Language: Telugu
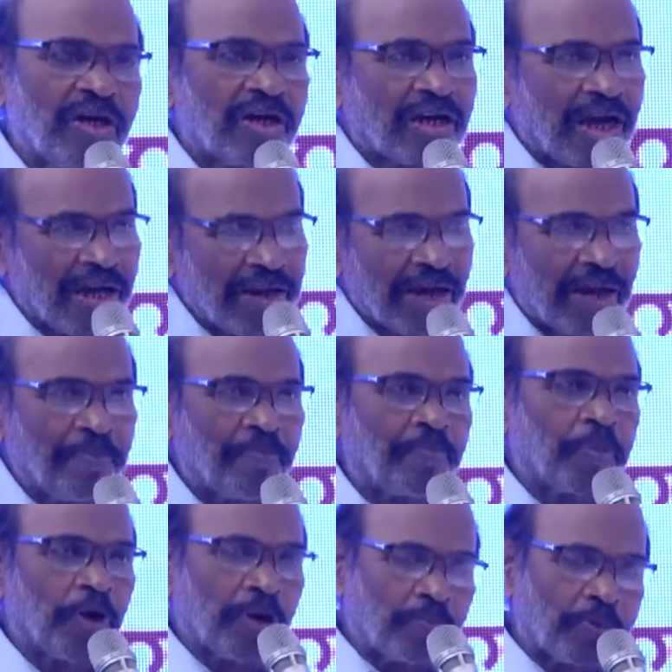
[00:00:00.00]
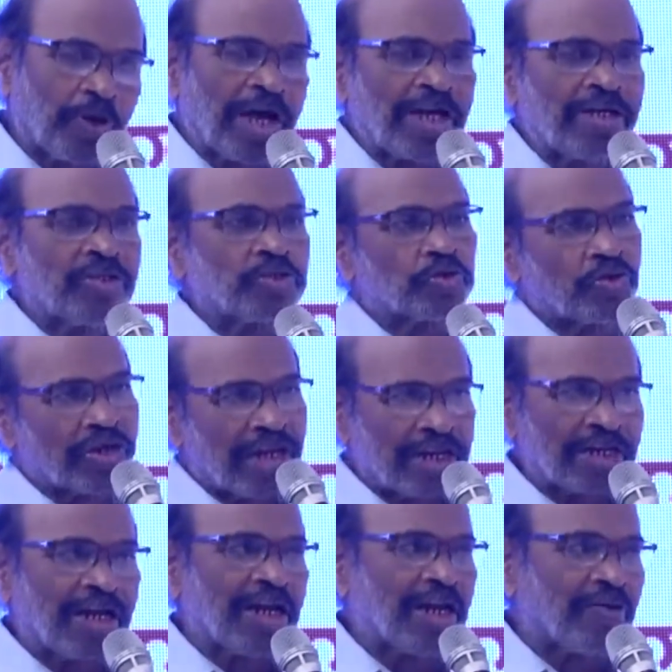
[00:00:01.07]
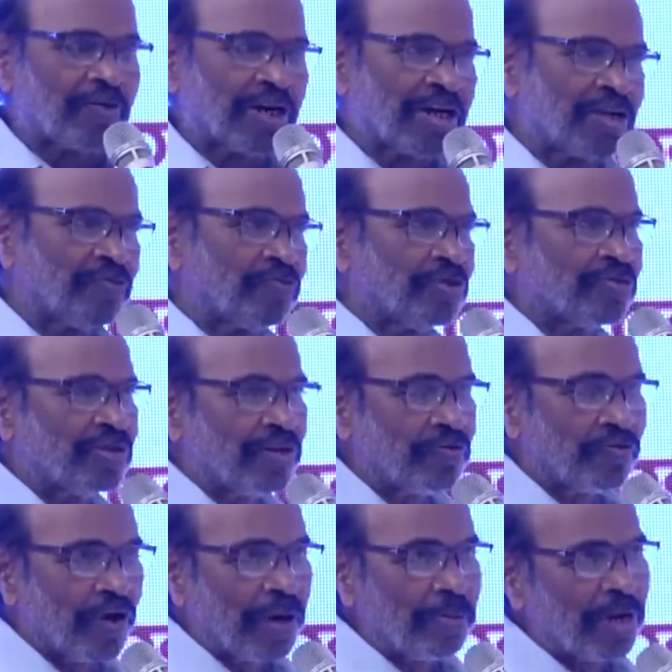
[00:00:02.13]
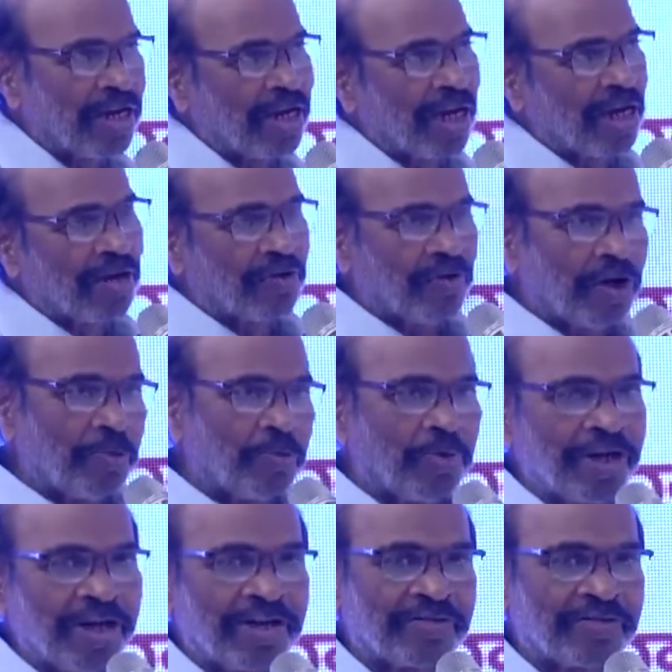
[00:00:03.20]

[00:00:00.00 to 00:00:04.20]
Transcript: కానీ అప్పుడప్పుడు ఆయన్ని చూడడానికి వెళ్ళేవాడిని విజయ్ అమెరికాకి వెళ్ళిపోయినా